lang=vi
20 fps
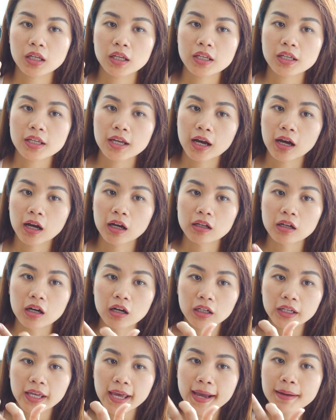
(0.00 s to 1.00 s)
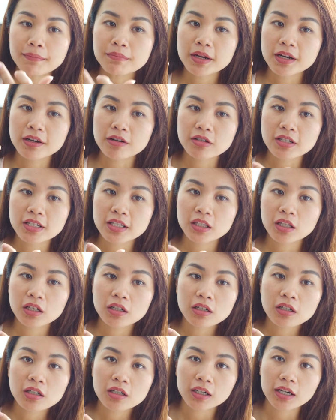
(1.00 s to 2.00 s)
thì à, cái app này nó sẽ
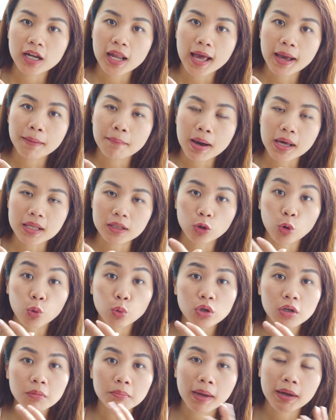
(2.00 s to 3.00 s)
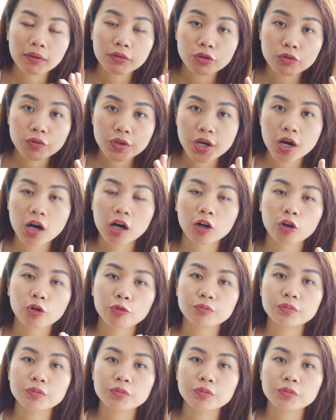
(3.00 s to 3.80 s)
tính được là bạn ngủ được bao nhiêu giờ